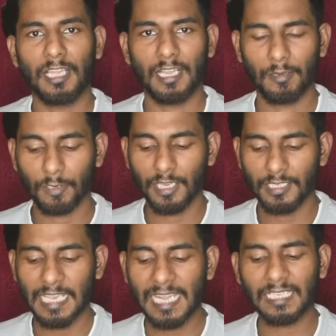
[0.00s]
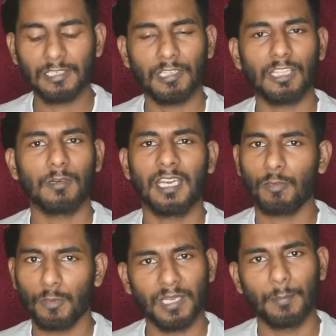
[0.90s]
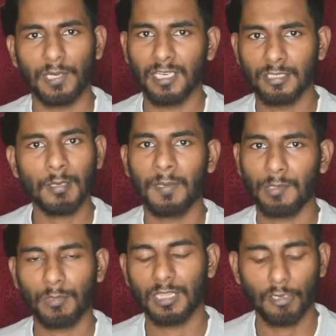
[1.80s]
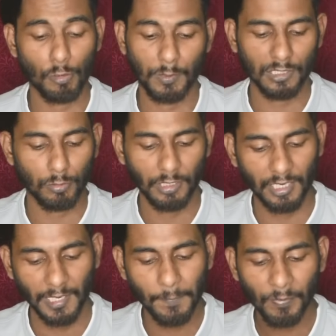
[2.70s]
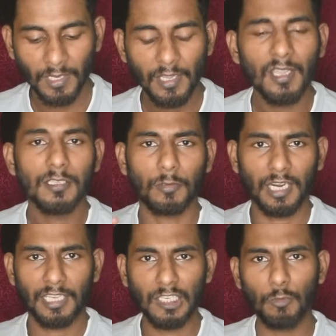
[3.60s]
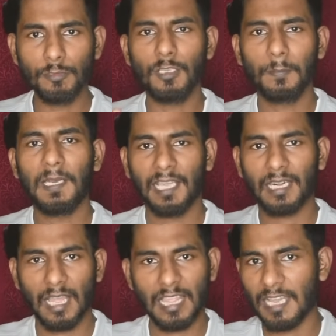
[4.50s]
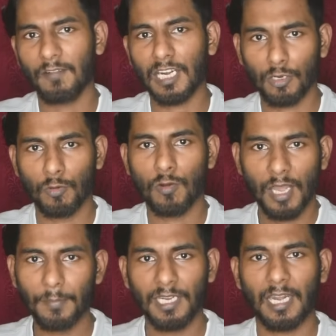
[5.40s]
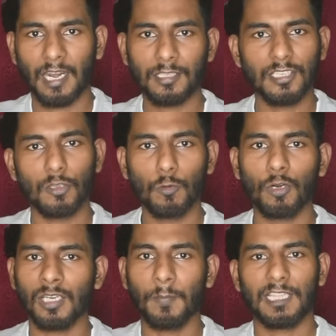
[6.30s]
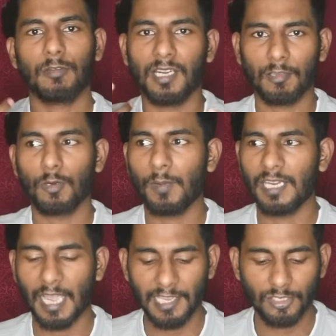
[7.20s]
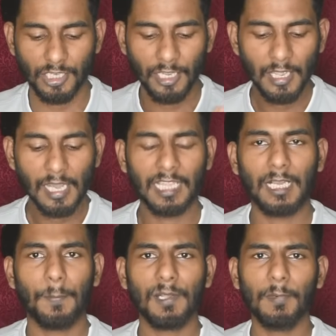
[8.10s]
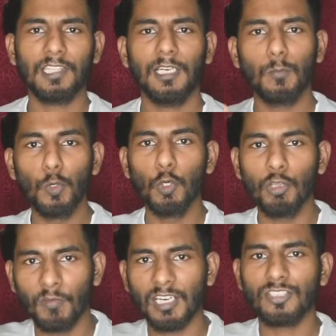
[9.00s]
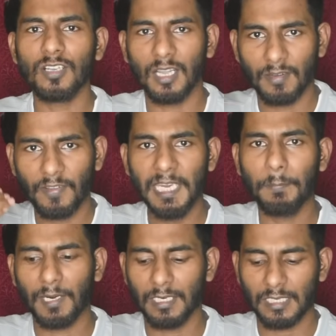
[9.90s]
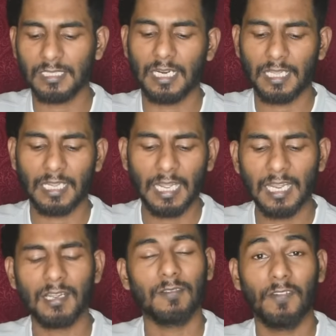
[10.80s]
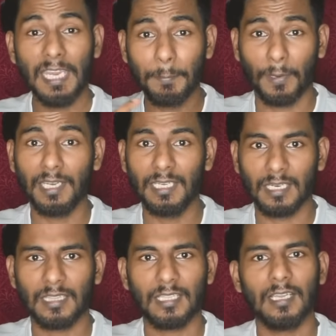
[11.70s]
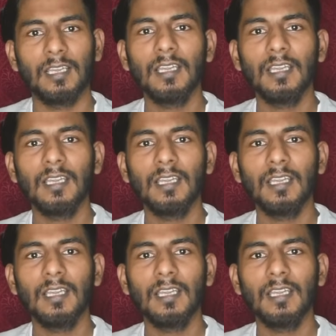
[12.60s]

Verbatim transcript: வந்தாங்க ஓகே ஜாக்லின் வந்தவனே எனக்கு ஒரு மிகப்பெரிய டிசப்பாயின்மெண்ட் தான் ஓப்பனா சொல்லிடுறேன் ஸோ நான் இண்டிவிஜுவல் பிளேயராக தான் வரணும் அப்படின்னு நினச்சி அந்த கோட்டை பார்த்தோன்னே எனக்கு ஒரு மாதிரி ஆயிடுச்சு அதுக்கப்புறம் பார்த்தீங்கன்னா மூணு வருஷம் வெயிட் பண்ணிட்டு இருக்கான கா வெயிட் பண்ணிட்டு இருந்த